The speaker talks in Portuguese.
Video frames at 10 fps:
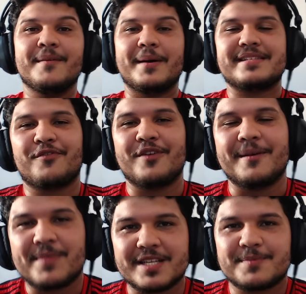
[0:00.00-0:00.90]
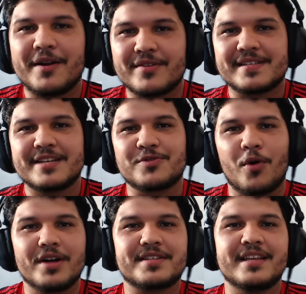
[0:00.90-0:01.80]
Mas enfim, espero que vocês
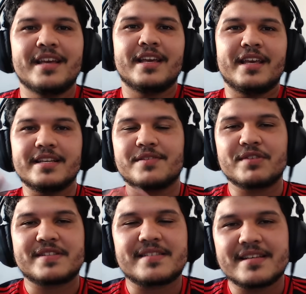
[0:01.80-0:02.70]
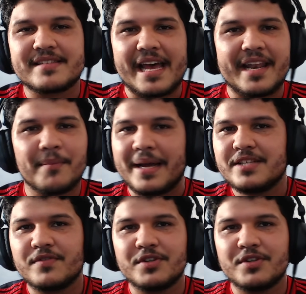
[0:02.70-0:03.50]
gostem. E se vocês quiserem mais